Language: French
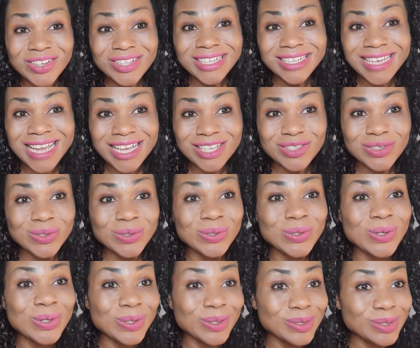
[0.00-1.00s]
on est nature,
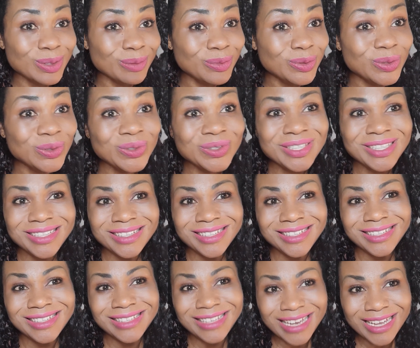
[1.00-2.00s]
on consomme du
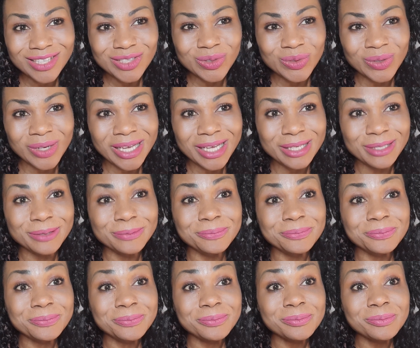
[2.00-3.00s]
naturel.
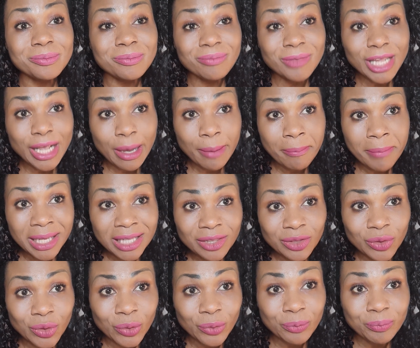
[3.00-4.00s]

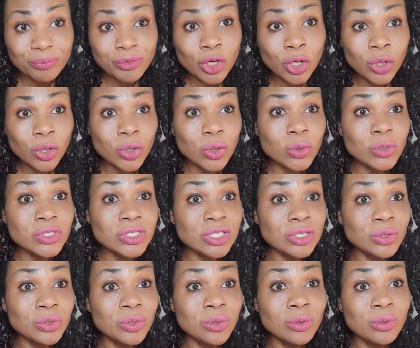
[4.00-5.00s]
Maintenant,
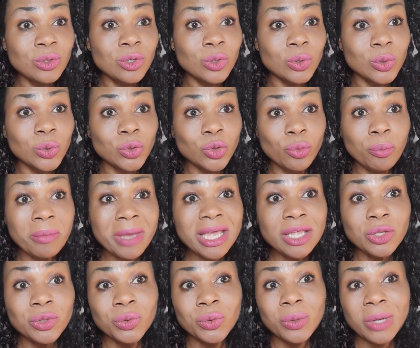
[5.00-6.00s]
concernant le domaine
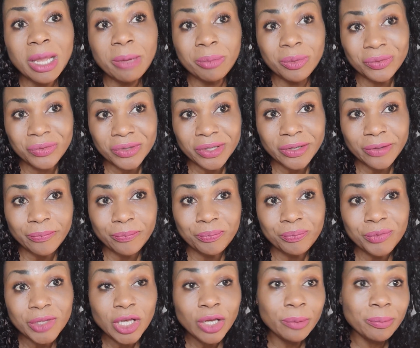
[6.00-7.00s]
de la beauté
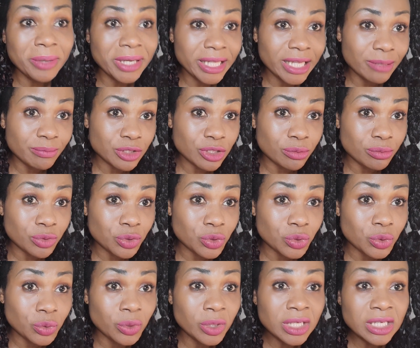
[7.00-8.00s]
mesdames et
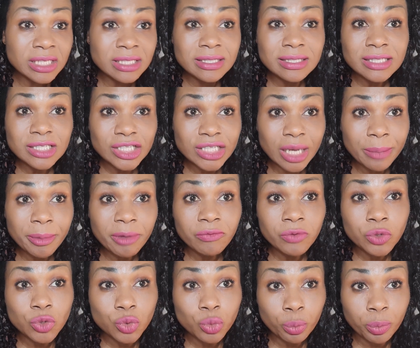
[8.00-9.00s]
messieurs, si jamais vous
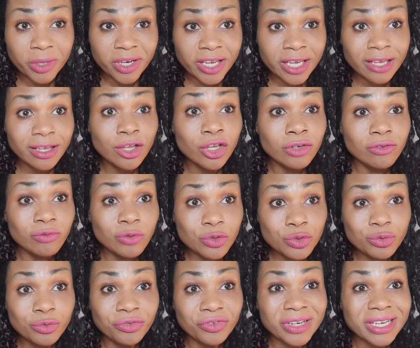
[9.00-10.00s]
souffrez, vous
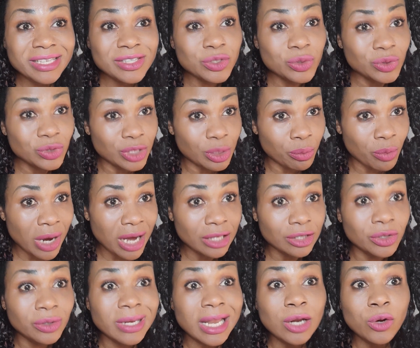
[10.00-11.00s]
souffrez, excusez-moi,
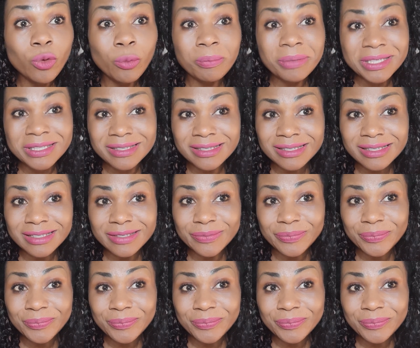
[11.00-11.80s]
de l'alopécie,